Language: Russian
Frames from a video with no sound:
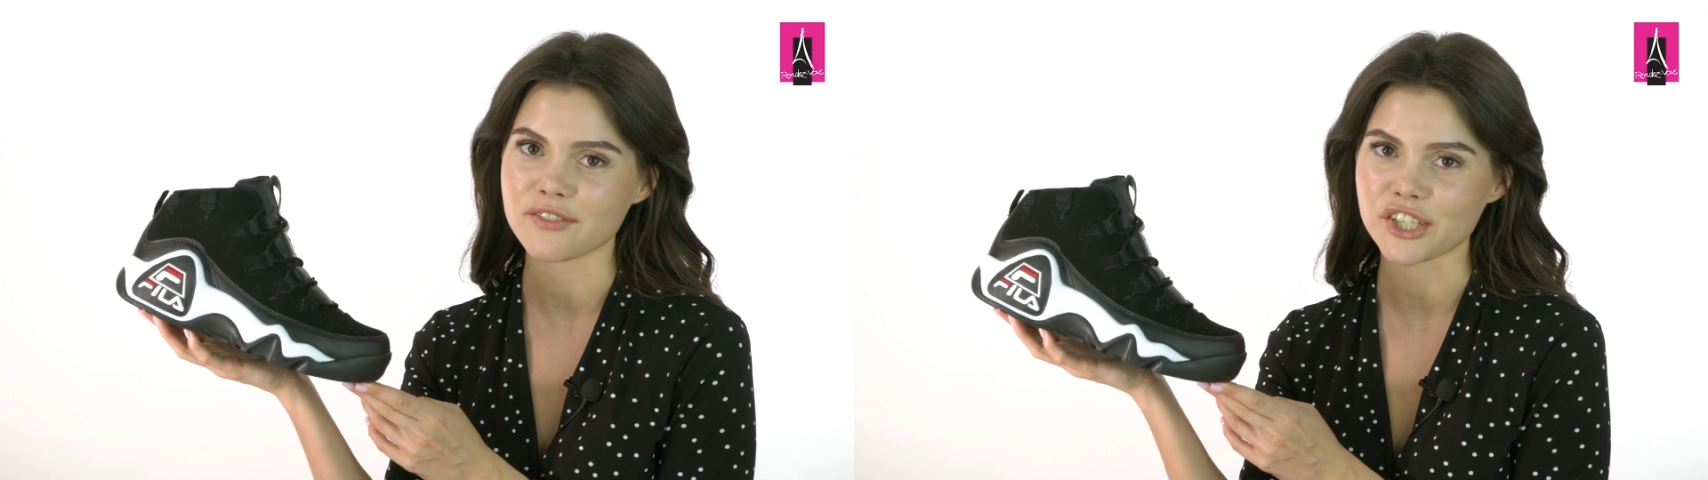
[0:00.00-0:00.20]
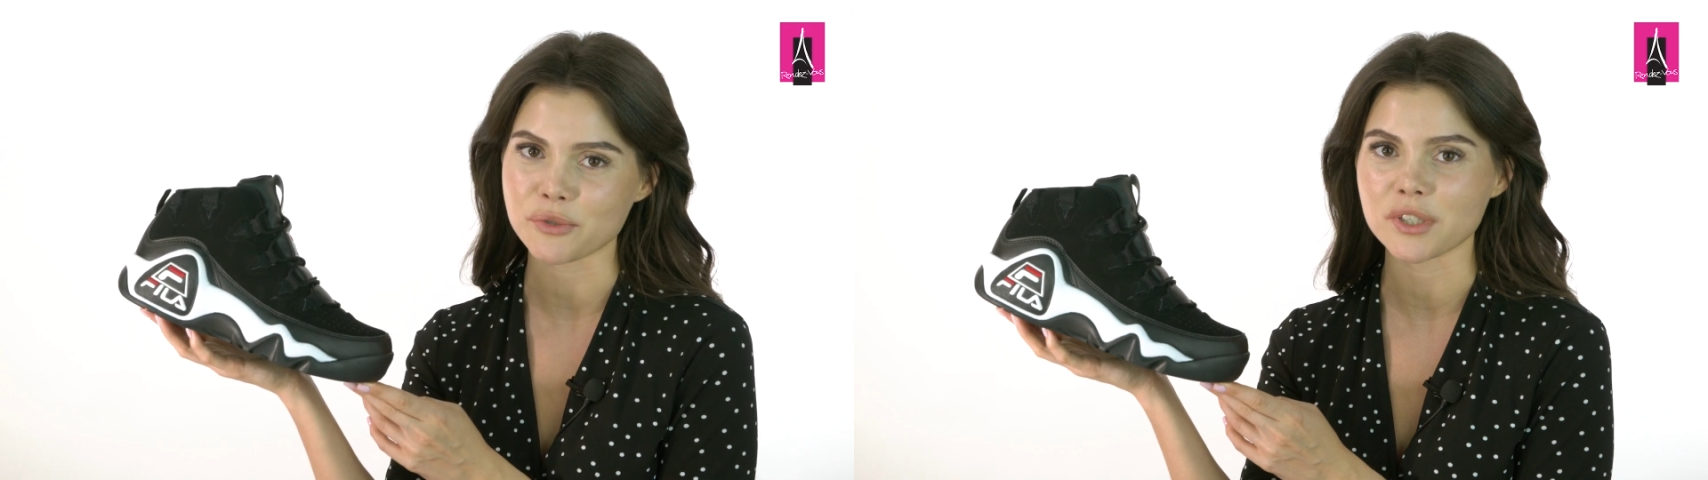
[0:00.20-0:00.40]

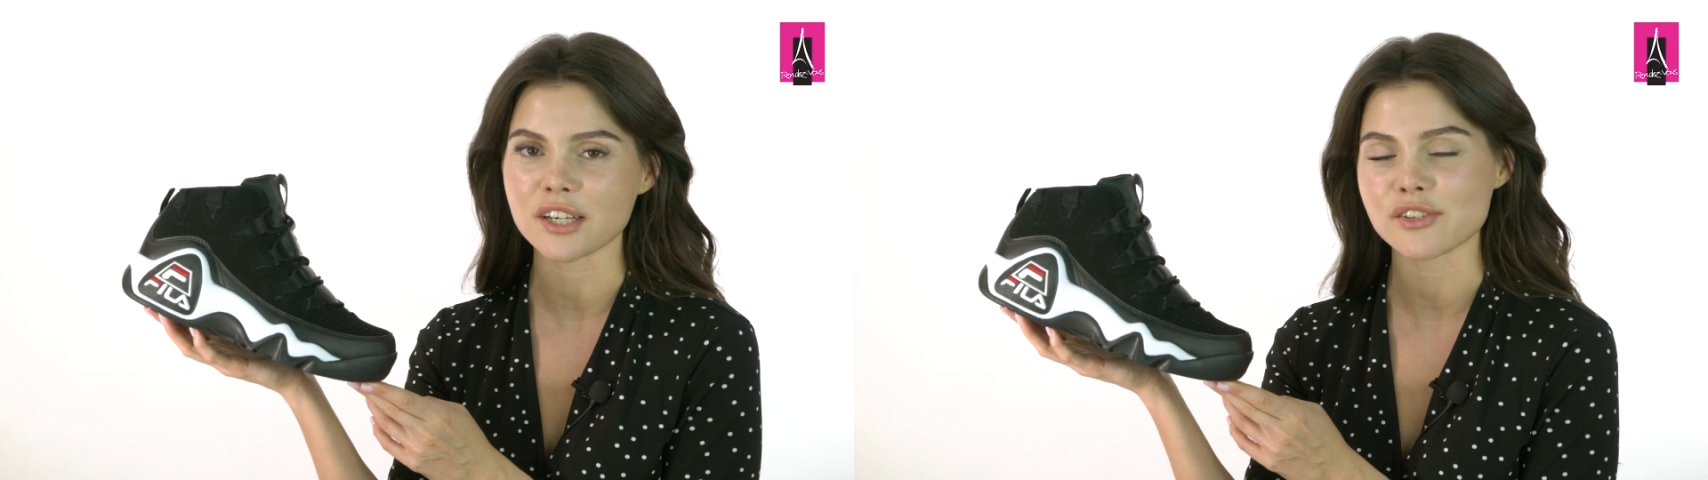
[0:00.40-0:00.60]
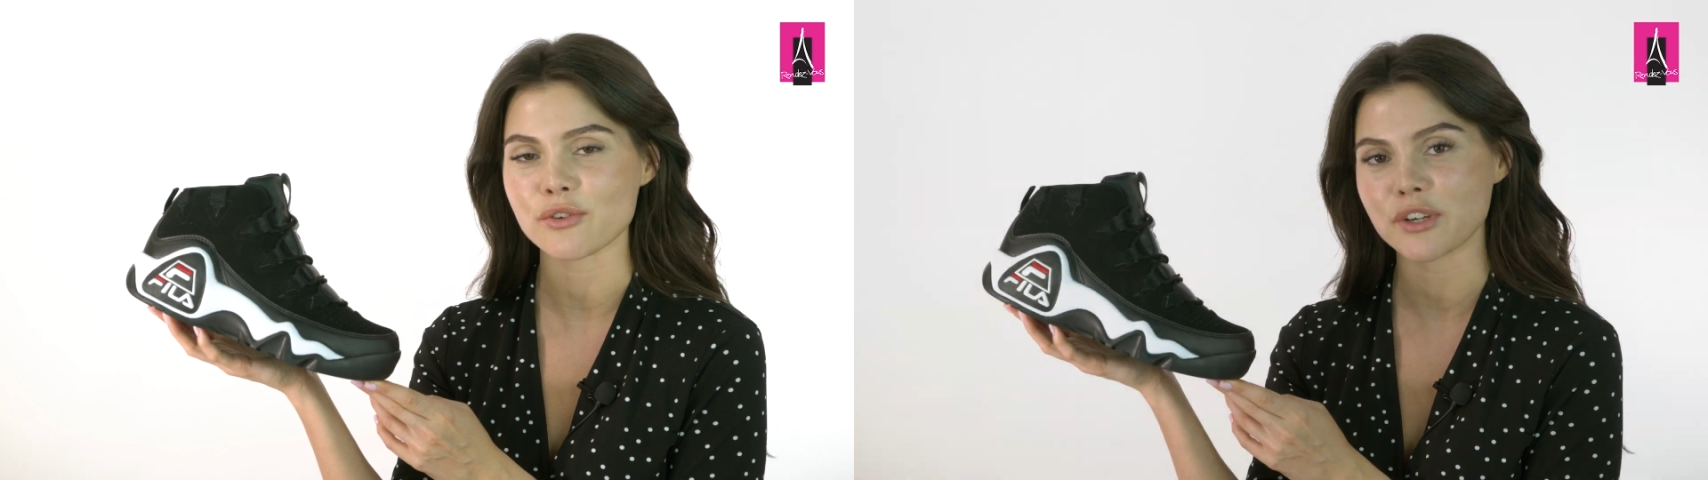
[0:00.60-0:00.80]
вашими
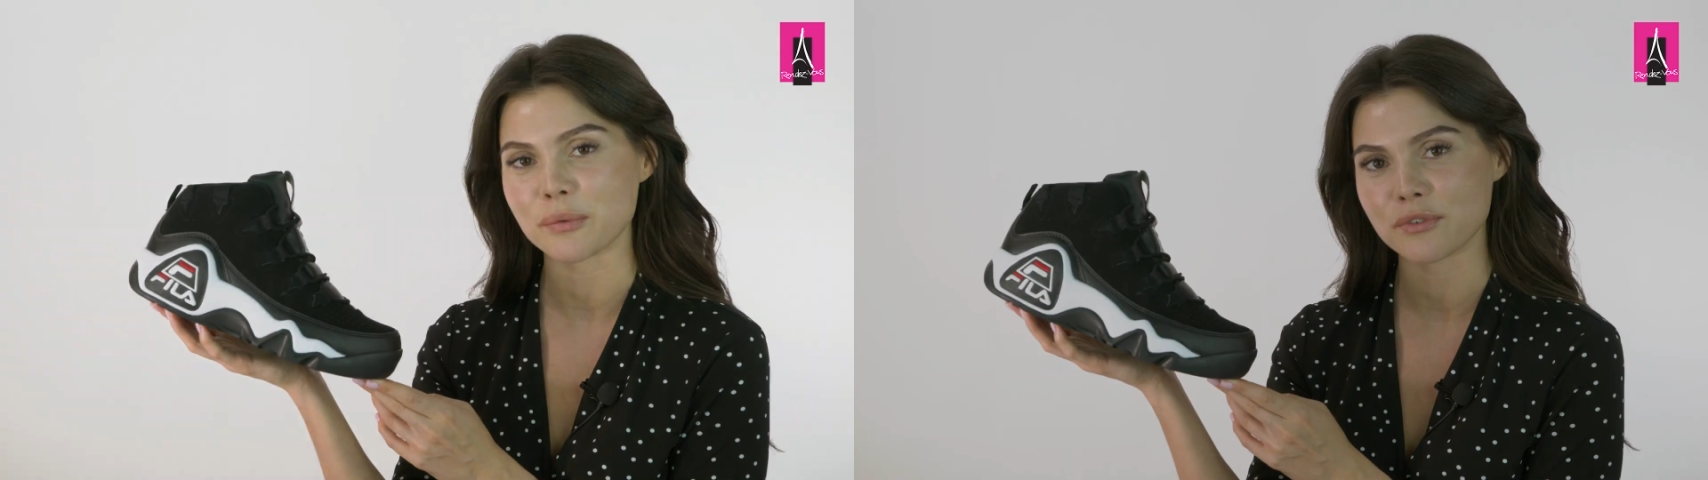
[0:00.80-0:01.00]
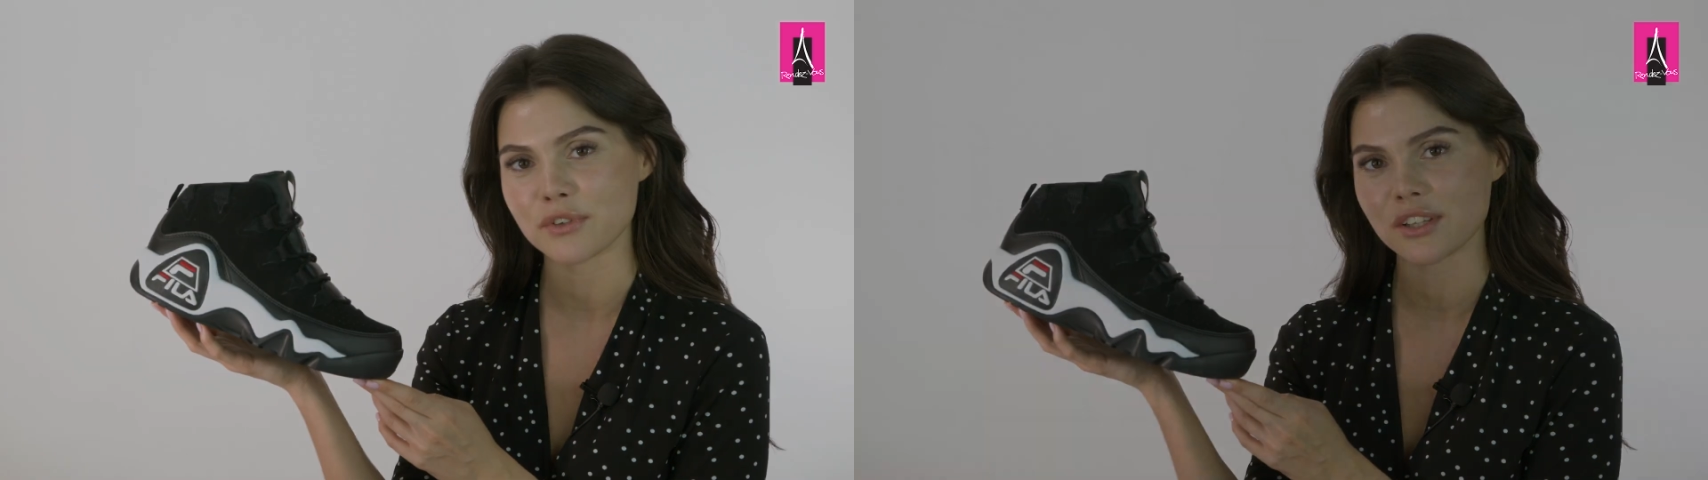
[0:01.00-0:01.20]

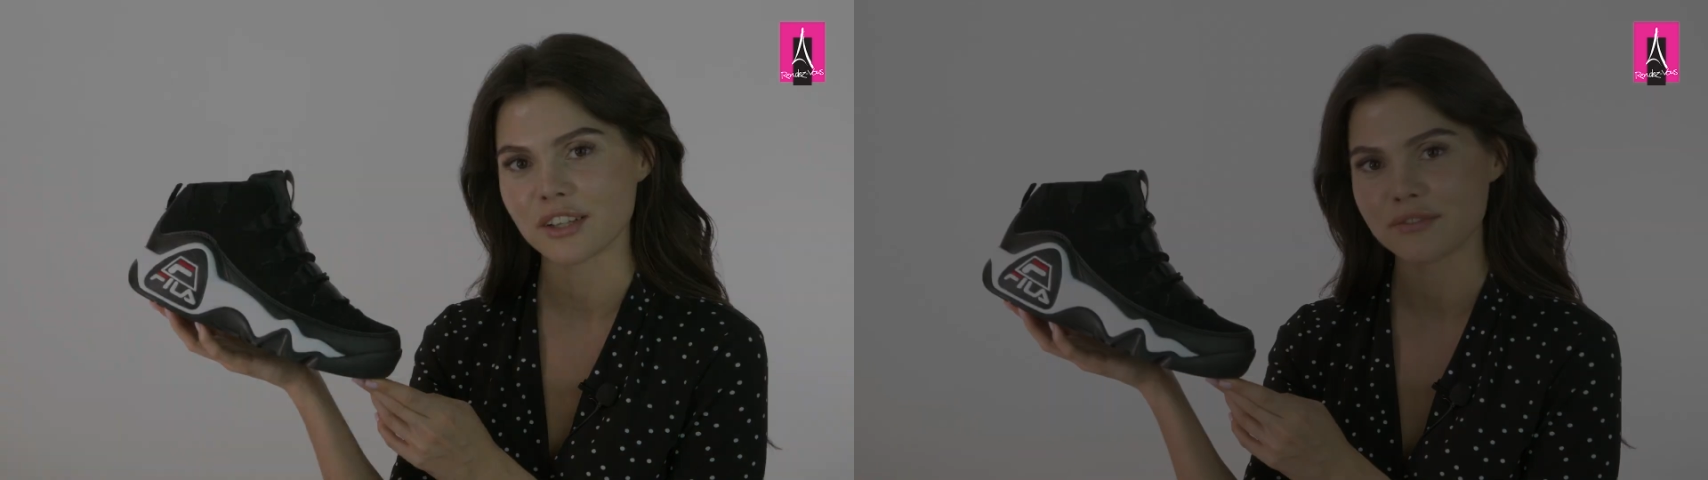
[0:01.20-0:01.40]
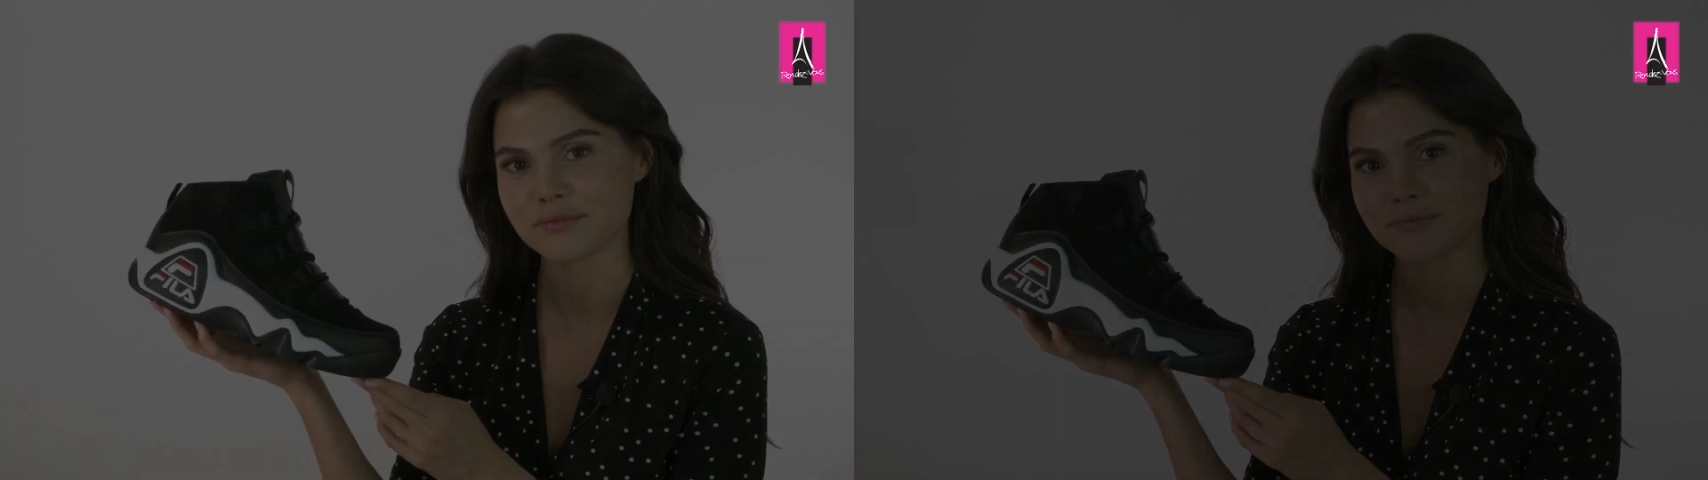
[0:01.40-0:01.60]
кроссовками Фила.